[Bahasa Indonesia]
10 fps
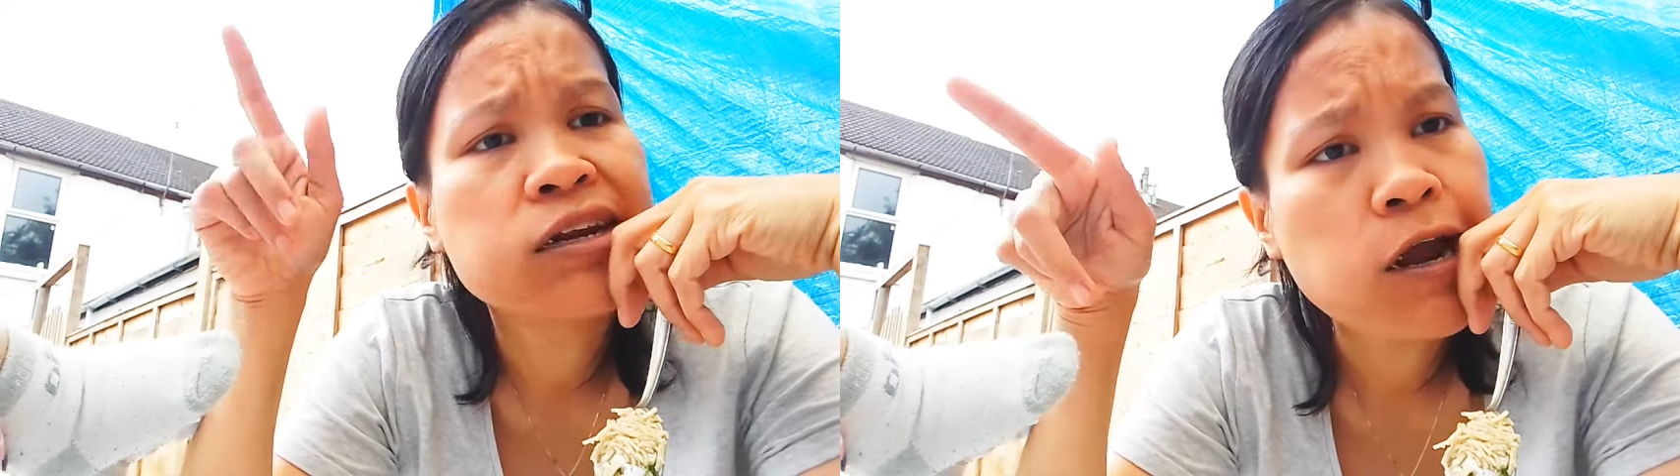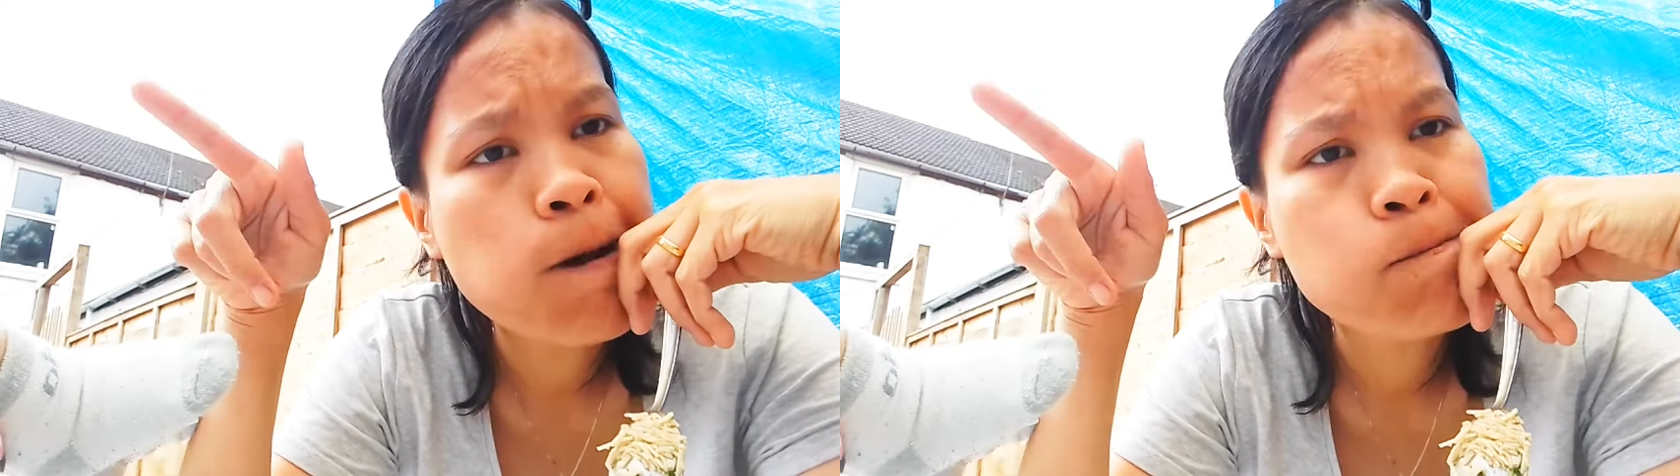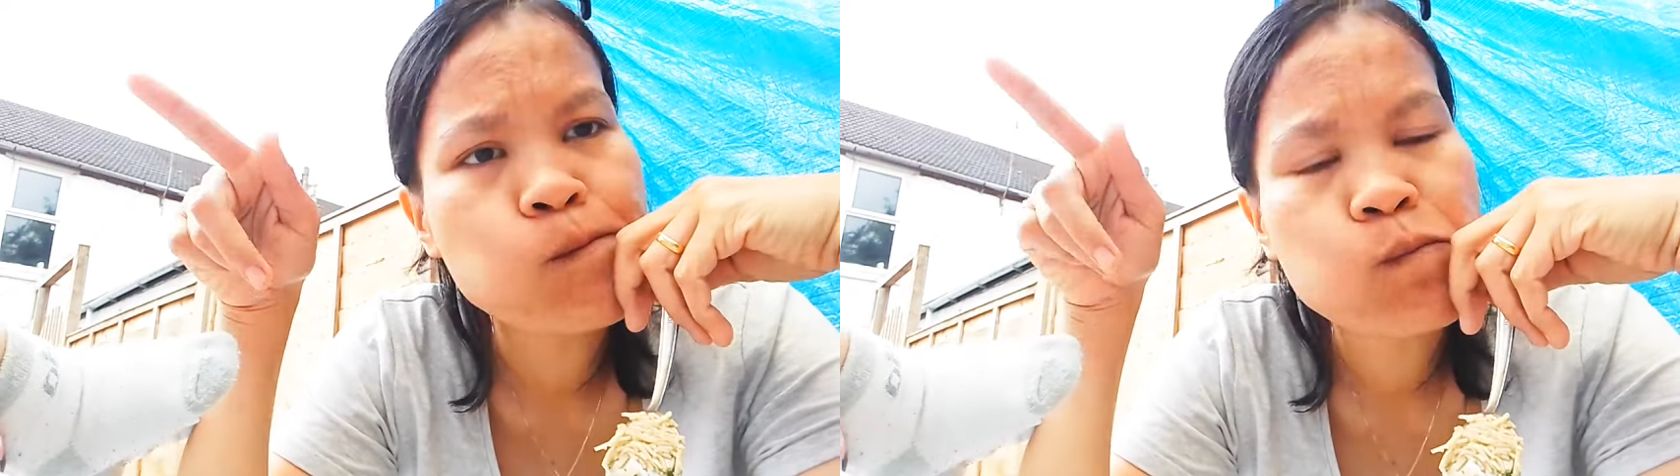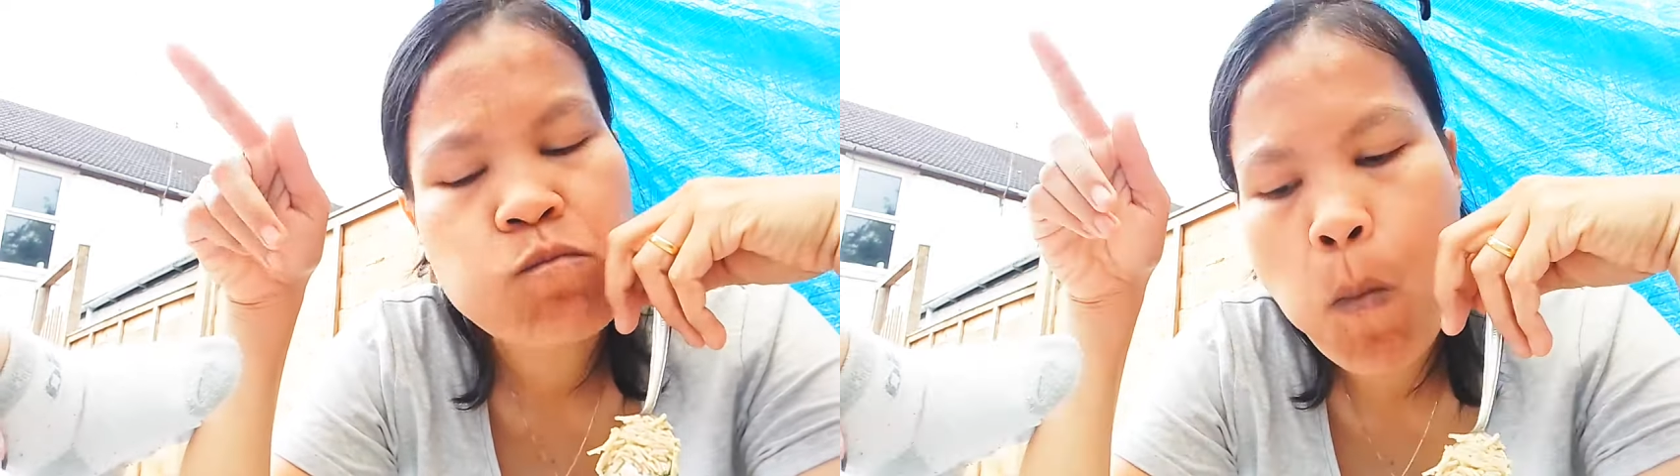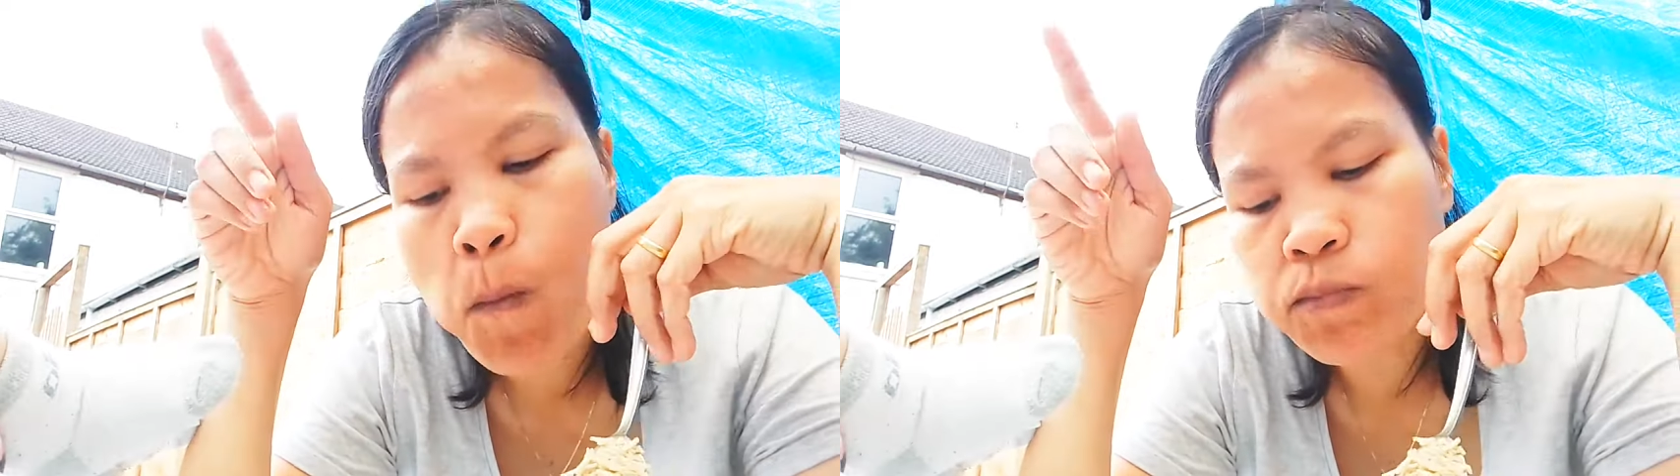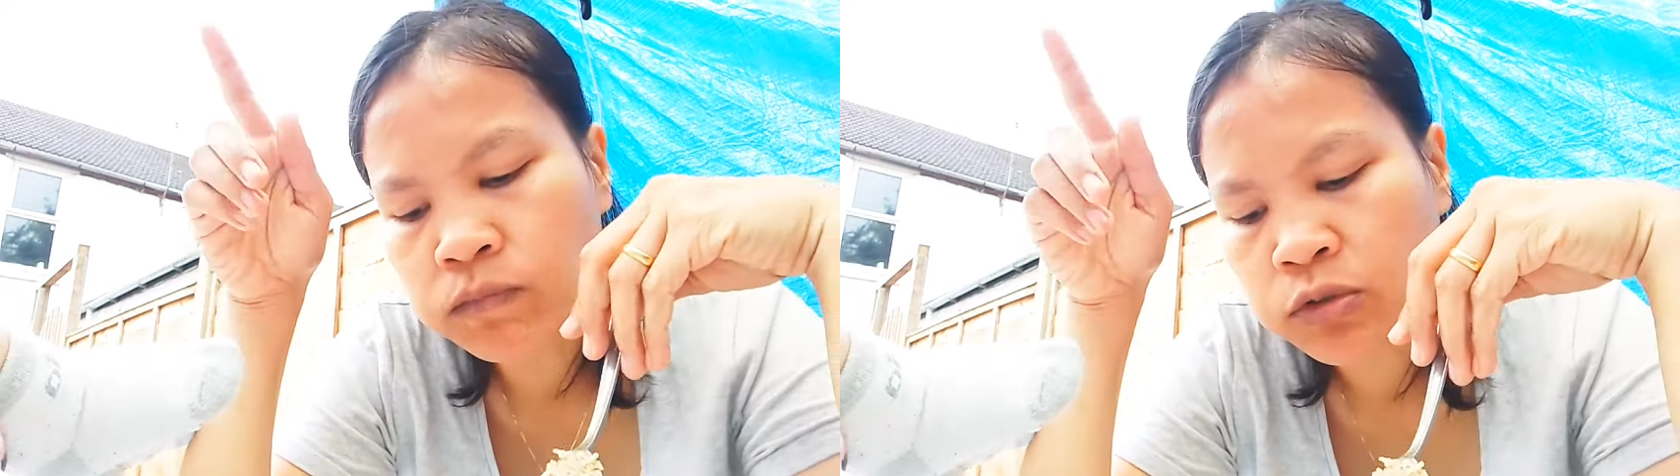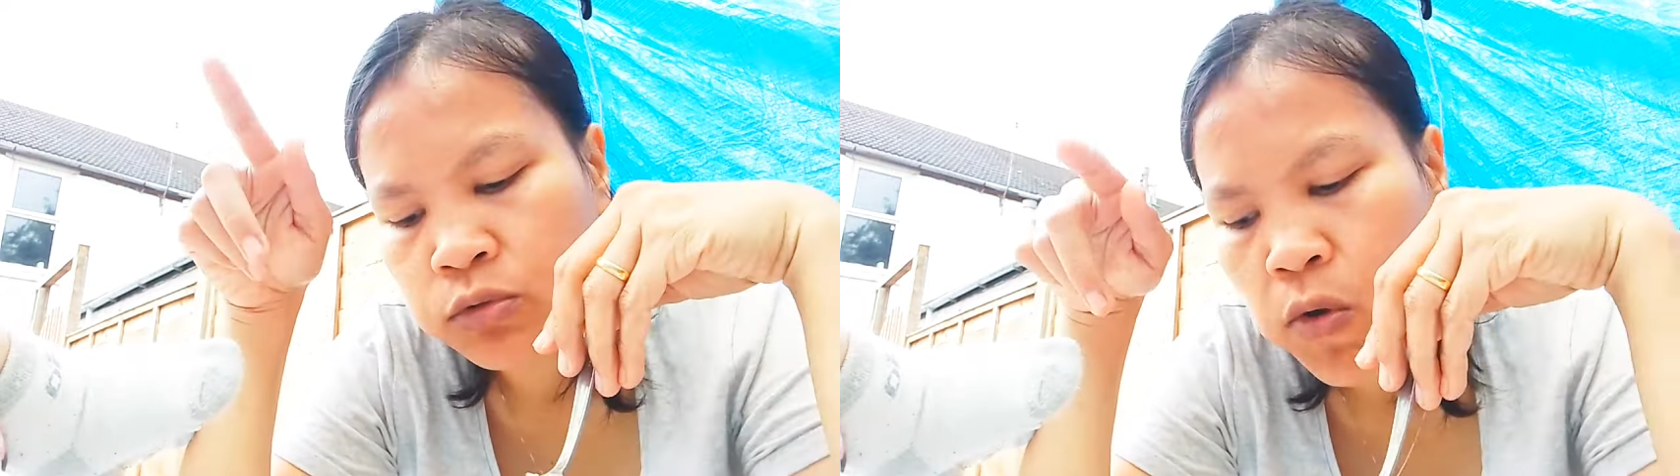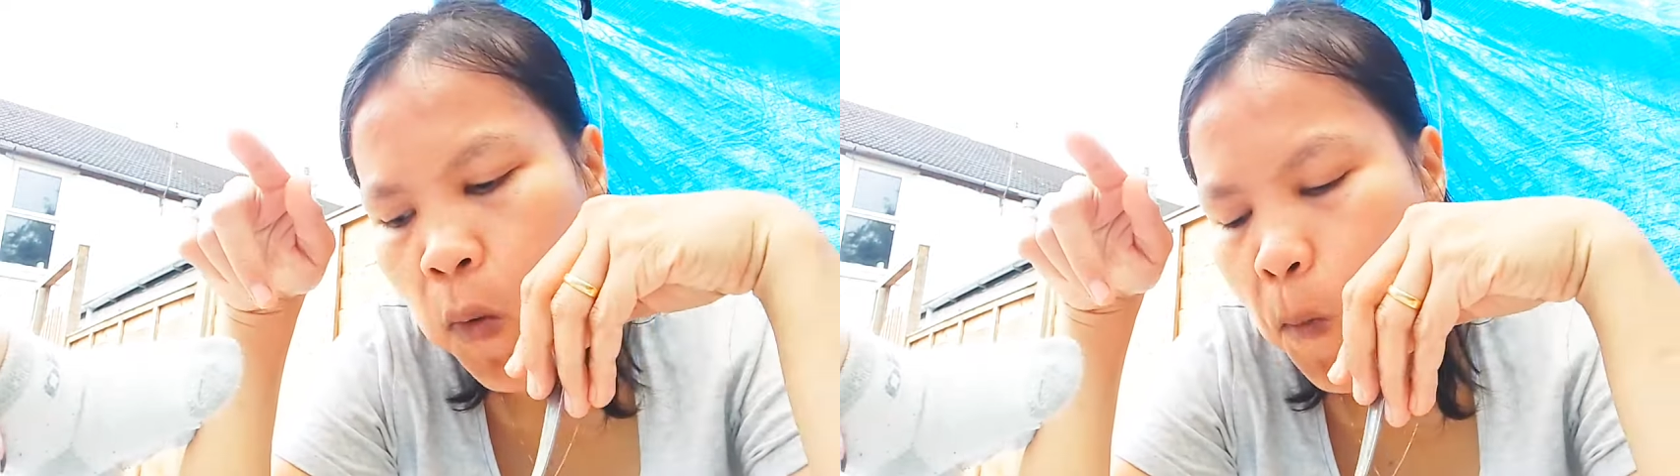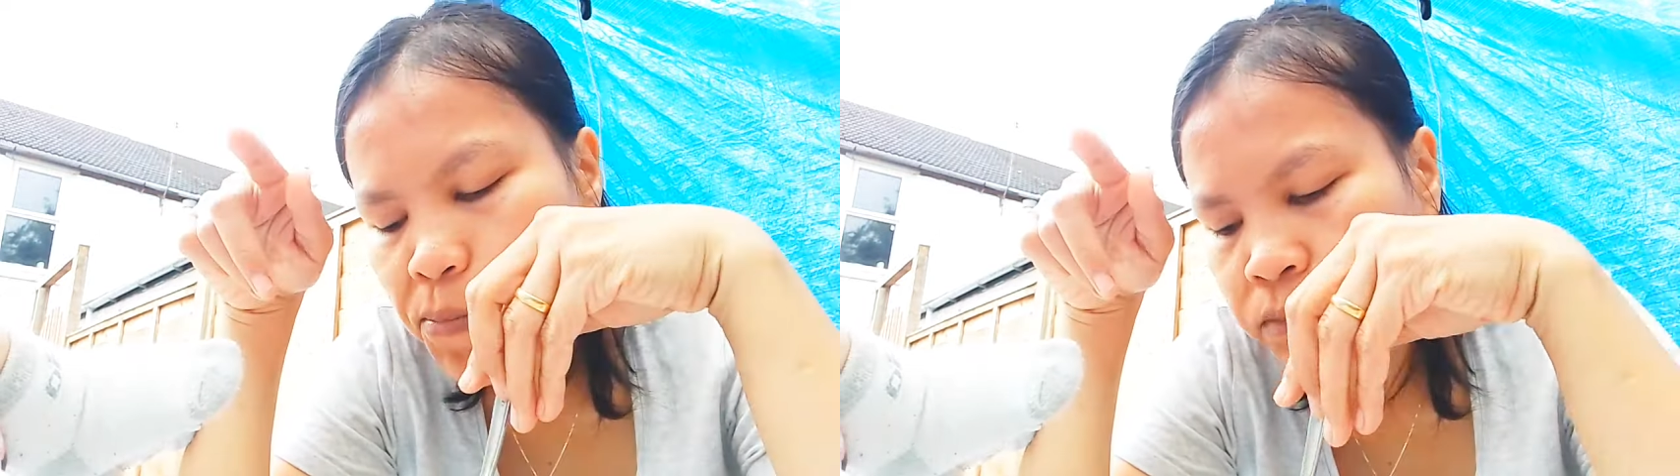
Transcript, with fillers: Adam itu.